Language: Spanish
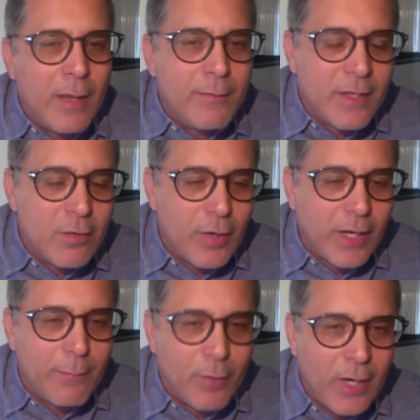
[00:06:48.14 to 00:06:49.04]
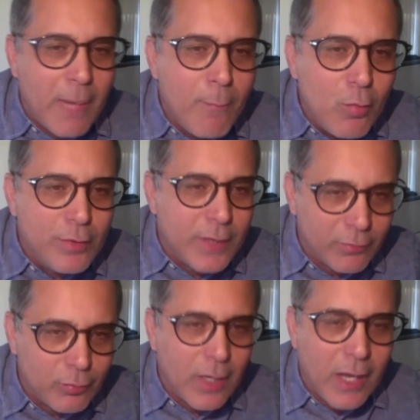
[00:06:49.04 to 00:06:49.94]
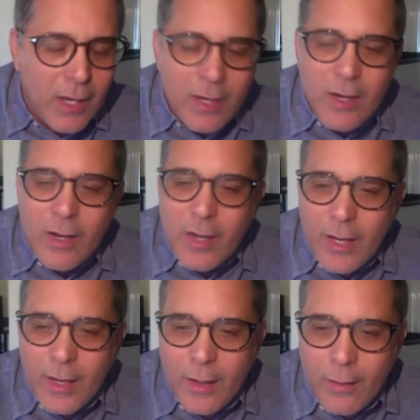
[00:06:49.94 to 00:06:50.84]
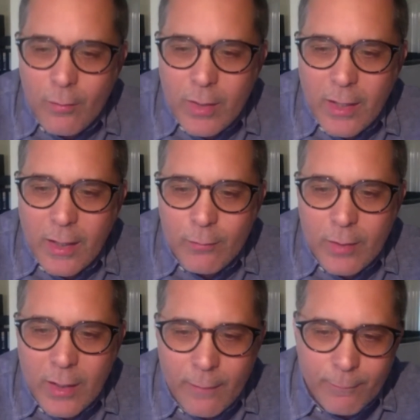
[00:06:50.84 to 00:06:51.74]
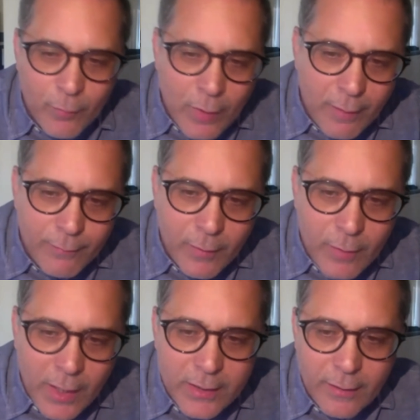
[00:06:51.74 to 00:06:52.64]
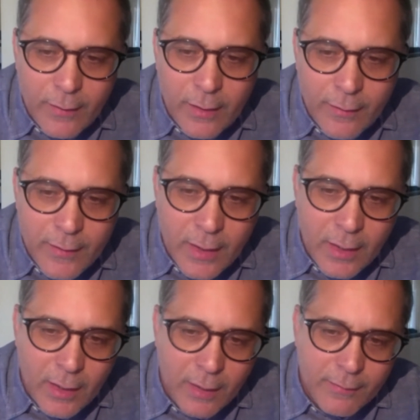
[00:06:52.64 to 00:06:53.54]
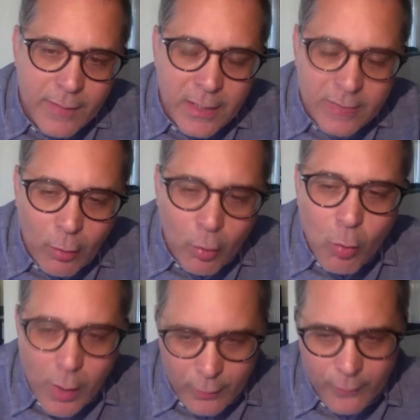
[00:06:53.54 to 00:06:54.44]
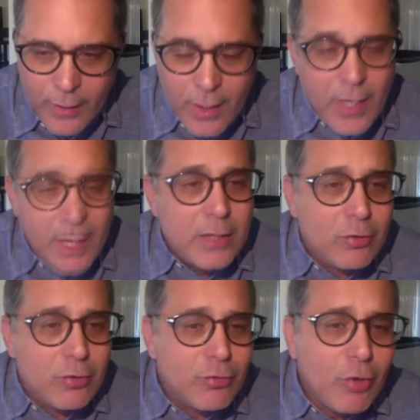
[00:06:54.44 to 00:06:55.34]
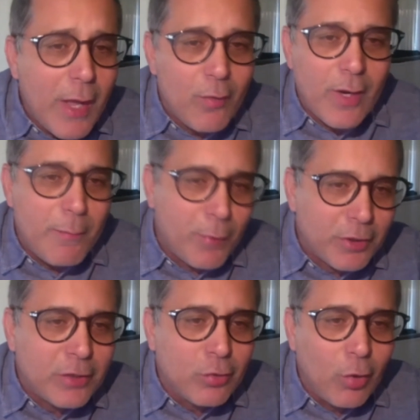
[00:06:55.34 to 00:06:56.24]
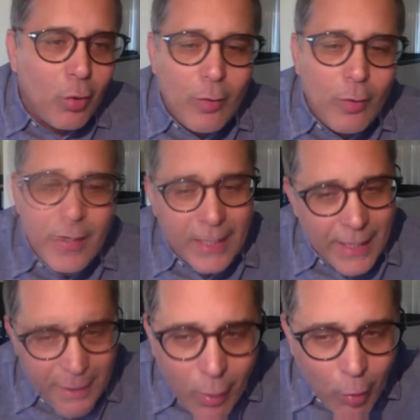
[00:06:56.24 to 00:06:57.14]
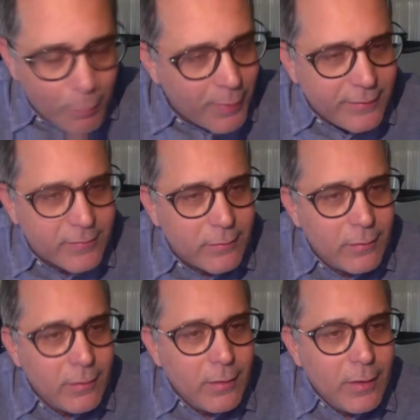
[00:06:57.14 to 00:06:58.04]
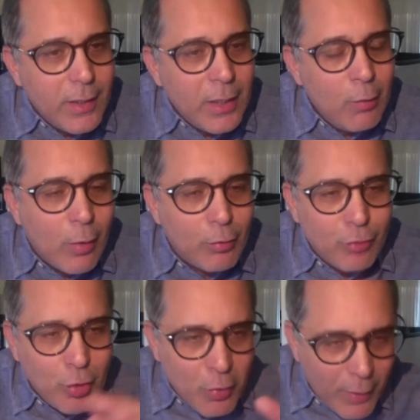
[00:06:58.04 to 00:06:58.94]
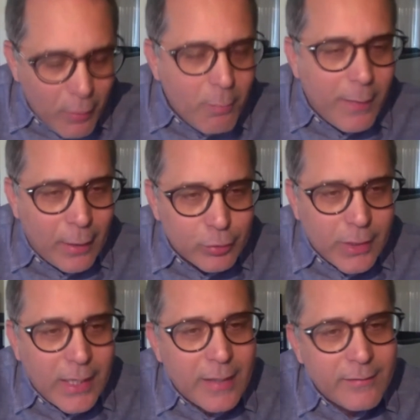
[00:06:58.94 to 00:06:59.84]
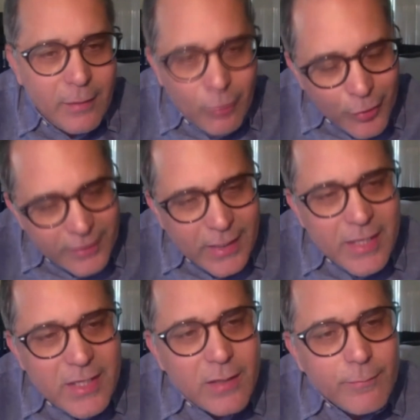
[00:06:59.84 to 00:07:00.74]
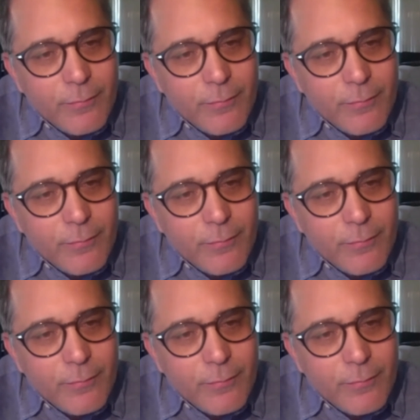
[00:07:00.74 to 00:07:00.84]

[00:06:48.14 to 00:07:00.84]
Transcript: señora que pone las multas, una, una, del, del Estado cubano. Y entonces lo llevaron, él protestó, le cayeron a golpes y luego se lo llevaron para otra cárcel donde está allí